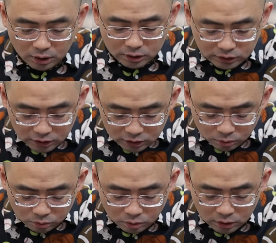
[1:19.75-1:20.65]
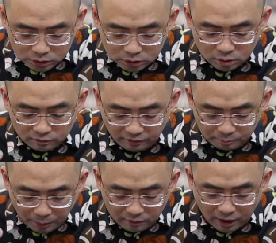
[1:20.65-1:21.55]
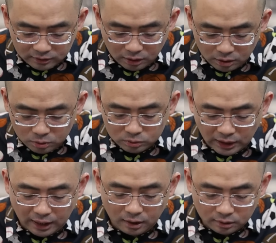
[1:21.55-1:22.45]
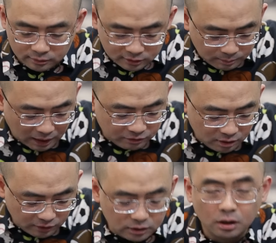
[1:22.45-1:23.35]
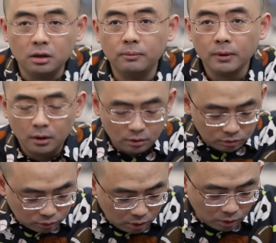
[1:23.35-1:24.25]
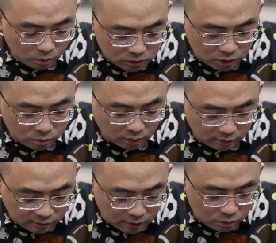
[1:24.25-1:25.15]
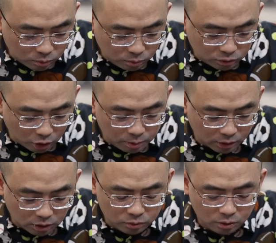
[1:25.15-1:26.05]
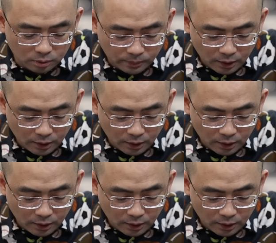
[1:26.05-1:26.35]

审议工作呢至傍晚的六点四十八分完成，随后进入呢三读投票程序，